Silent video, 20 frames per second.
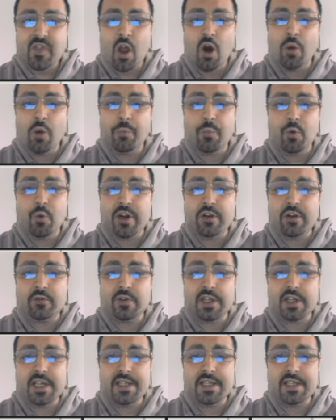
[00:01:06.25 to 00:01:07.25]
oppure
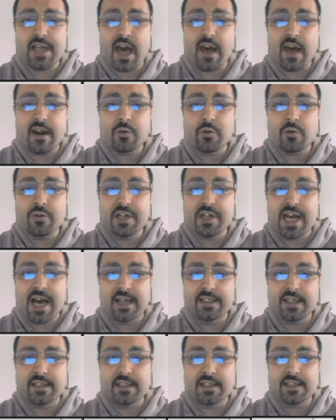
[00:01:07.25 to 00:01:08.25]
utilizzare un
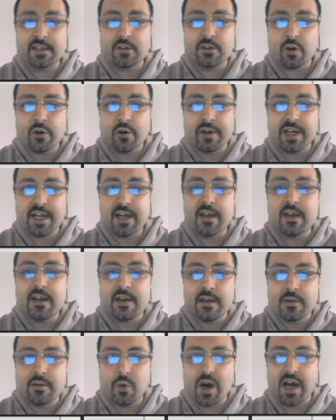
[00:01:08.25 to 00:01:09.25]

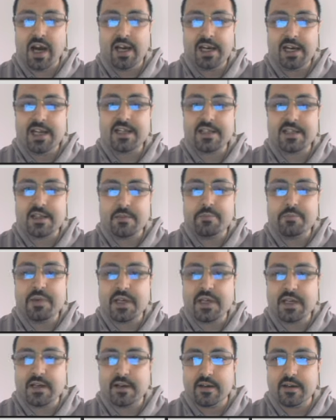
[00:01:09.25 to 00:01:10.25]
adattatore eh, wireless
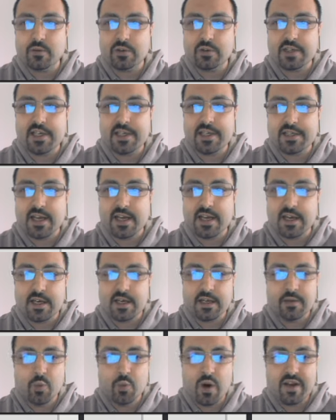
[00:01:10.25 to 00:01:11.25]
per utilizzare
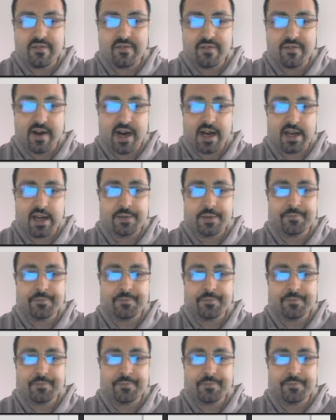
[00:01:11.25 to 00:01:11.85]
il wifi.